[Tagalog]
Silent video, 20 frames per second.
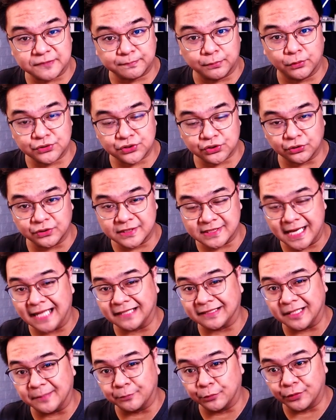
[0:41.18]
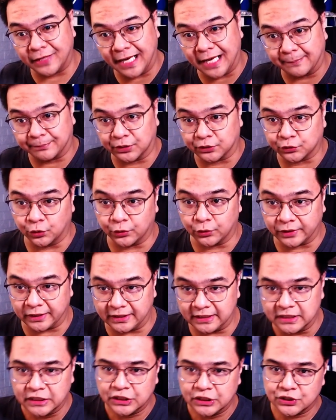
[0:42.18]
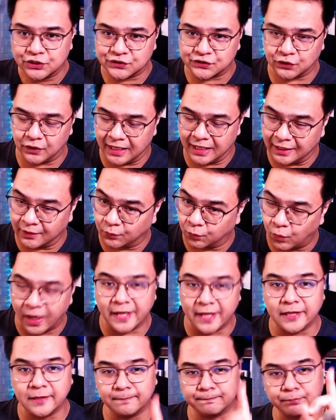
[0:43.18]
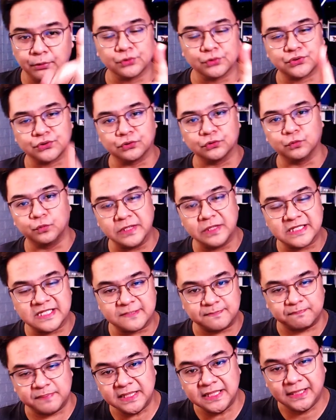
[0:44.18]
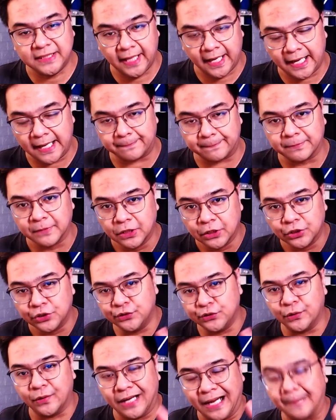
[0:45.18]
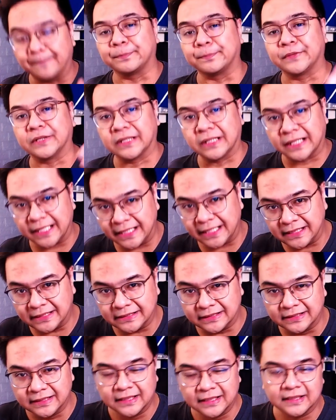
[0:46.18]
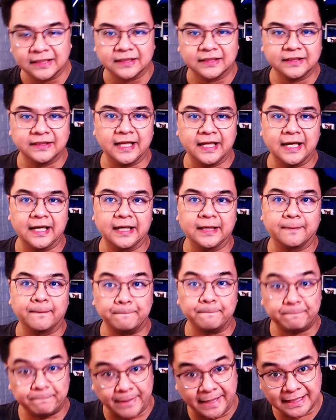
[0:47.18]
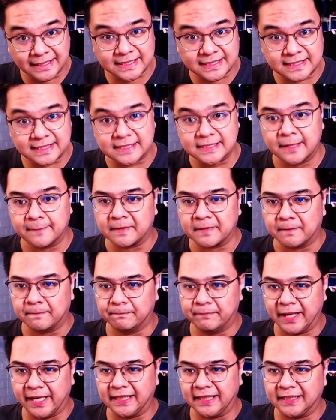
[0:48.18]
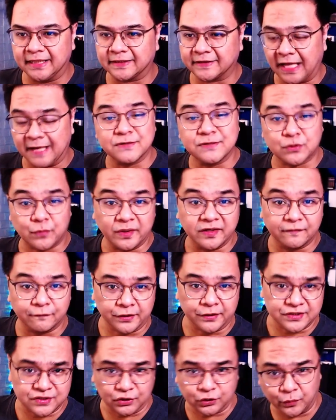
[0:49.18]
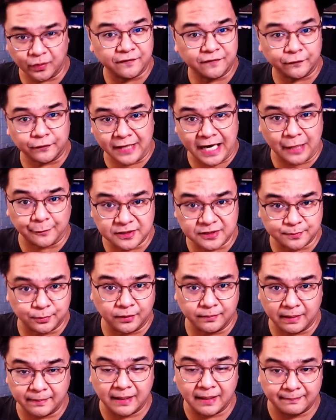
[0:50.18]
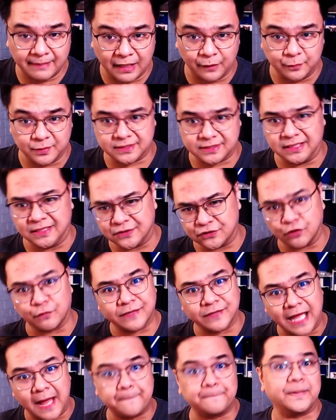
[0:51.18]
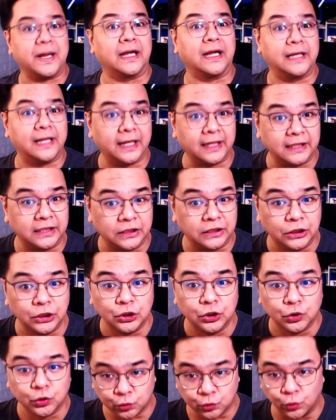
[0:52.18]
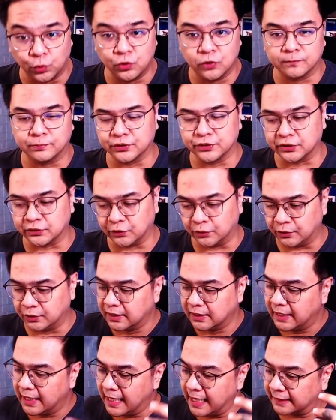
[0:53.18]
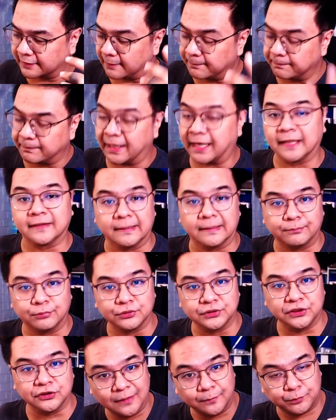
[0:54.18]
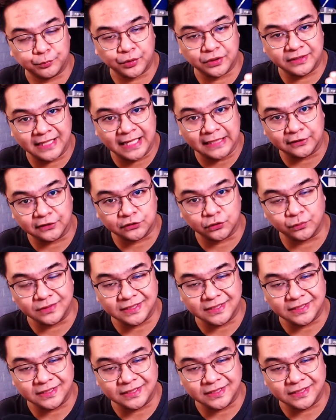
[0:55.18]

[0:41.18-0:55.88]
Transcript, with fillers: potion sa ating pong laboratory. So ang one potion will speed up yung upgrade ng pets by times 24. So 24 hours po mababawas yan. So napakalaking tulong po nito at ang maganda po dito pwede natin itong